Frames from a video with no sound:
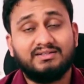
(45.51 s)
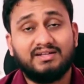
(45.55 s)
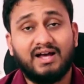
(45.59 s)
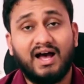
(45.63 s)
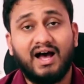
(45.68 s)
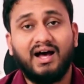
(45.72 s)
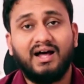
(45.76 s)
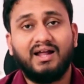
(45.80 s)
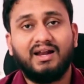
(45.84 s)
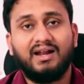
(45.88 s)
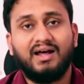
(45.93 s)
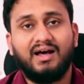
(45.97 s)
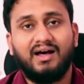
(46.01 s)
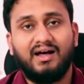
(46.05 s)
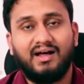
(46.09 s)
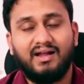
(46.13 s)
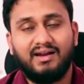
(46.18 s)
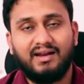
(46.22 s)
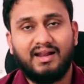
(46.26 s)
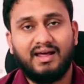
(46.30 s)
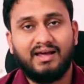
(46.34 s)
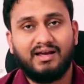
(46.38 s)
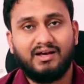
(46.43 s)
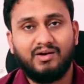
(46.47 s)
చాలా
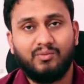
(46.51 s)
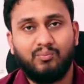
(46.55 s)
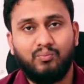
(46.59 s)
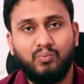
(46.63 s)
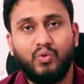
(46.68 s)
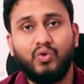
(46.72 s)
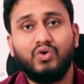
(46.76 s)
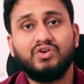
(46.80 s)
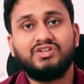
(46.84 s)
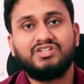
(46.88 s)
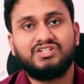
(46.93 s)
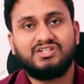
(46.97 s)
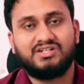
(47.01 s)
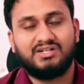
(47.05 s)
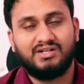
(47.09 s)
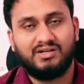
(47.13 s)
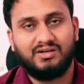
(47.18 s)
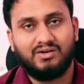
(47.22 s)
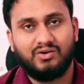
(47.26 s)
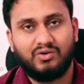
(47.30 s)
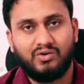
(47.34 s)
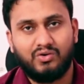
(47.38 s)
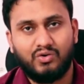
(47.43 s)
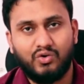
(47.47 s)
లైక్ పోస్ట్
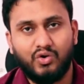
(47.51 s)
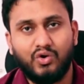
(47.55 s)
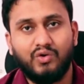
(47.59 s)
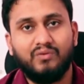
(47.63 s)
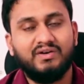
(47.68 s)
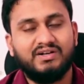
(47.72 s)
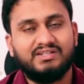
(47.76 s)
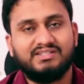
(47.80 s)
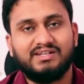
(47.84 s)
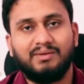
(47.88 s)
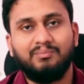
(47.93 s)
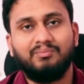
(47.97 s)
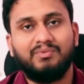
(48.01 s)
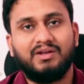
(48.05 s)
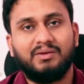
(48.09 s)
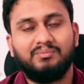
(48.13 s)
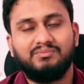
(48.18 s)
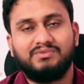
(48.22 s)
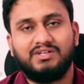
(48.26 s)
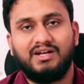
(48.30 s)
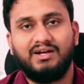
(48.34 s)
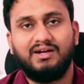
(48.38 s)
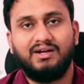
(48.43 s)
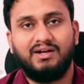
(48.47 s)
కోవిడ్
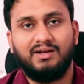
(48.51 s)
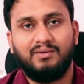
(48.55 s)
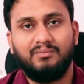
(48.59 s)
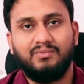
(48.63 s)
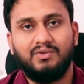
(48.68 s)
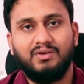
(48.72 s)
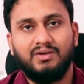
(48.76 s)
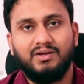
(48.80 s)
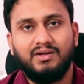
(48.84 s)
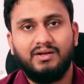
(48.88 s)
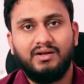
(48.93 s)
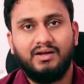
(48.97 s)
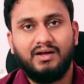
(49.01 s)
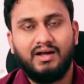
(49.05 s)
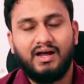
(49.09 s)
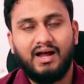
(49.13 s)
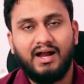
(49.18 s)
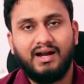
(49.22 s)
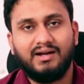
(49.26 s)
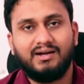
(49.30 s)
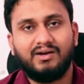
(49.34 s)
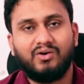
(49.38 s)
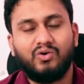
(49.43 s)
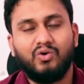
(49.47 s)
సిమ్టమ్స్ అంటాం
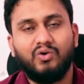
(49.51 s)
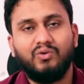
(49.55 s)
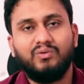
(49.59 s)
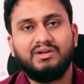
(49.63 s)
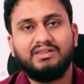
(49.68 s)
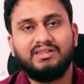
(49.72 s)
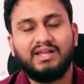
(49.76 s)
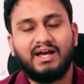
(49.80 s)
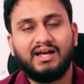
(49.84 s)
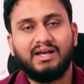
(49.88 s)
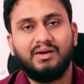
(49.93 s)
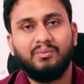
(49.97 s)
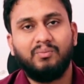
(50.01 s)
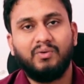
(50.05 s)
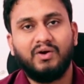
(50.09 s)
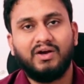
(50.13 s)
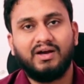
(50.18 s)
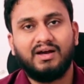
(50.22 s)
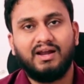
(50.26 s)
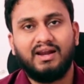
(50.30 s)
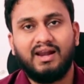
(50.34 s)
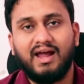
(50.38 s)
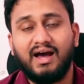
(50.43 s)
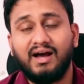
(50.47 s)
అంటే కోవిడ్
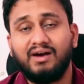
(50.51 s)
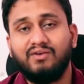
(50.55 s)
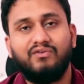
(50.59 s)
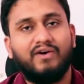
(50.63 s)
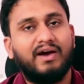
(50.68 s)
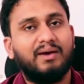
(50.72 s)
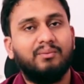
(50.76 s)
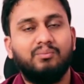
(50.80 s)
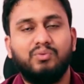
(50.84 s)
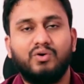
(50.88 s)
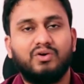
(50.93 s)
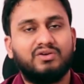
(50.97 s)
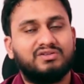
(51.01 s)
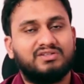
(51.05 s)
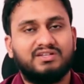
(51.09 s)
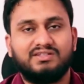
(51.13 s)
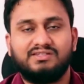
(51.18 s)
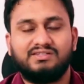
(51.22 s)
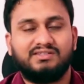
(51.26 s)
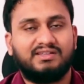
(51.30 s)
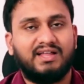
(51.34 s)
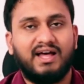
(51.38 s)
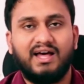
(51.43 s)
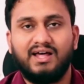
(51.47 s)
తగ్గిపోయాక లంగ్
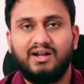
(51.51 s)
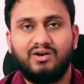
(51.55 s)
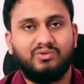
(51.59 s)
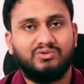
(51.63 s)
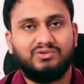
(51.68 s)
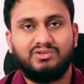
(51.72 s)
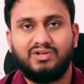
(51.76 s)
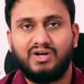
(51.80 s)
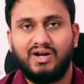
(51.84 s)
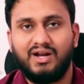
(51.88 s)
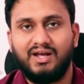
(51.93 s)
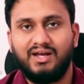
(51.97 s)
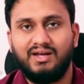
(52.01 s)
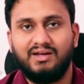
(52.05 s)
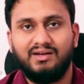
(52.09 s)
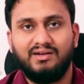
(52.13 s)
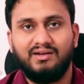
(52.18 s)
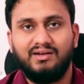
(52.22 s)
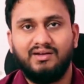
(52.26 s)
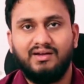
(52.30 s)
ఫైబ్రోసిస్ తయారవుతున్నాయి